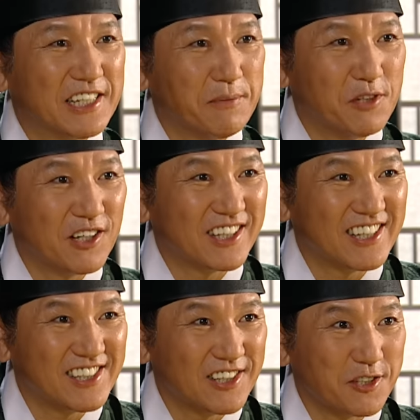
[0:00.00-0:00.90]
심려를
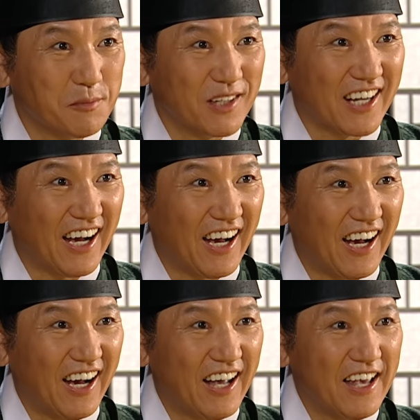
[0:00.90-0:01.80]
끼치셨습니까?
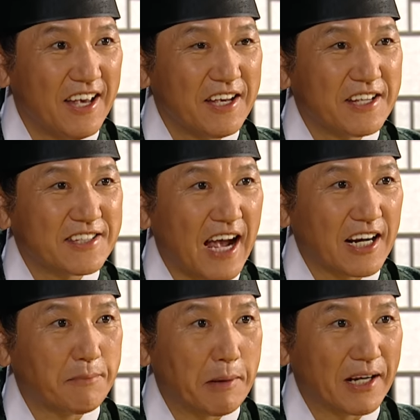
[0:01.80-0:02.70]

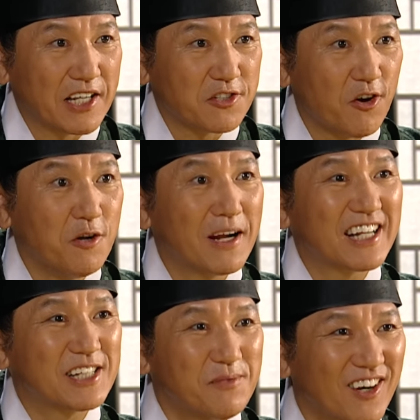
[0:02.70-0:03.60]
상가 마마께서 얼마나
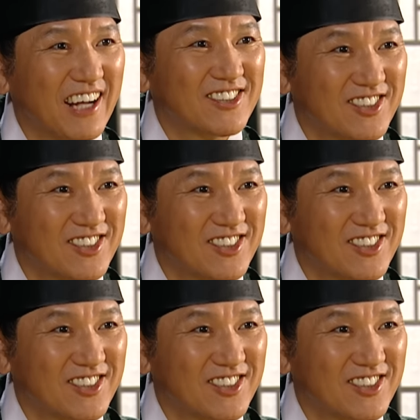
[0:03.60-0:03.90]
심려가